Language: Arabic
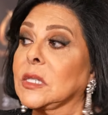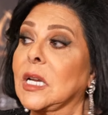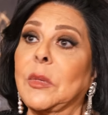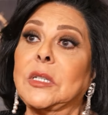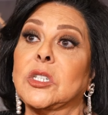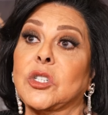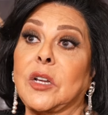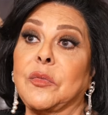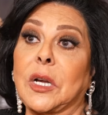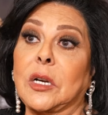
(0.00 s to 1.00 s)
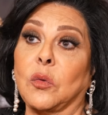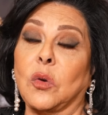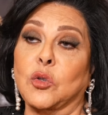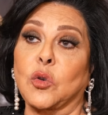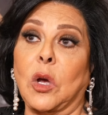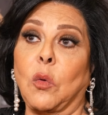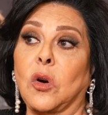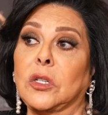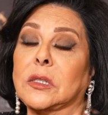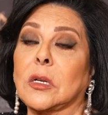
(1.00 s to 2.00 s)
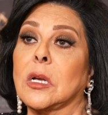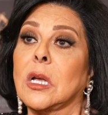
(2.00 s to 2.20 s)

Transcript: زي ما انت شايفه انه جويا ووردز